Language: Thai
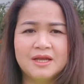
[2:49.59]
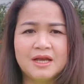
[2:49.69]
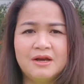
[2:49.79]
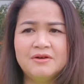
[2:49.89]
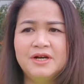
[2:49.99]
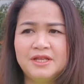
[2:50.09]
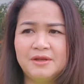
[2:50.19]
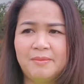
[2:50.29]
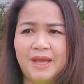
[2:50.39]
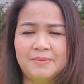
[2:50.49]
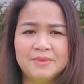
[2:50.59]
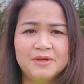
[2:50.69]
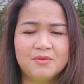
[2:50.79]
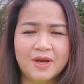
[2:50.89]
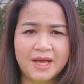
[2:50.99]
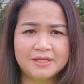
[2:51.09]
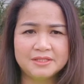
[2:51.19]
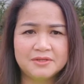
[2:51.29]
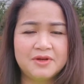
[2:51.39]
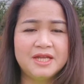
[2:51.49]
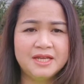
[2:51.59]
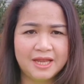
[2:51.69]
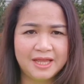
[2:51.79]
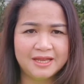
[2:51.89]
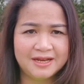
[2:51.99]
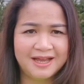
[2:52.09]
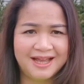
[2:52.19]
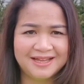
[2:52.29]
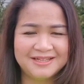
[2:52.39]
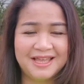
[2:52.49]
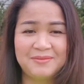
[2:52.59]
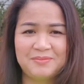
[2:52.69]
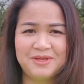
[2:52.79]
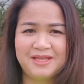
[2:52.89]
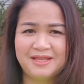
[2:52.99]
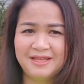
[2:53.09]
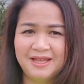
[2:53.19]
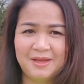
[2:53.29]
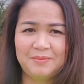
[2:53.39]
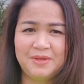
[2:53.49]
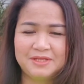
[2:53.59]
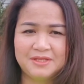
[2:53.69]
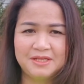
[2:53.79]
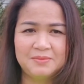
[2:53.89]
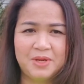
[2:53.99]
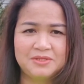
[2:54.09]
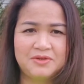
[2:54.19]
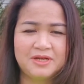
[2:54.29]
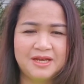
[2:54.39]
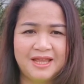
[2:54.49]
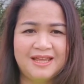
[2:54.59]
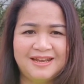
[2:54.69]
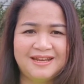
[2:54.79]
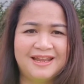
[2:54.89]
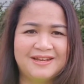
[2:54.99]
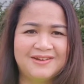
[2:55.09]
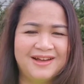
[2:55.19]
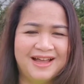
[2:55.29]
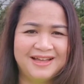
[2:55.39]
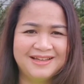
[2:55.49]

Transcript: เขาเอิญอีกแบบหนึ่งว่า is green day นะคะ happy happy Saint Patrick day นั่นเองเนาะคะ่ะ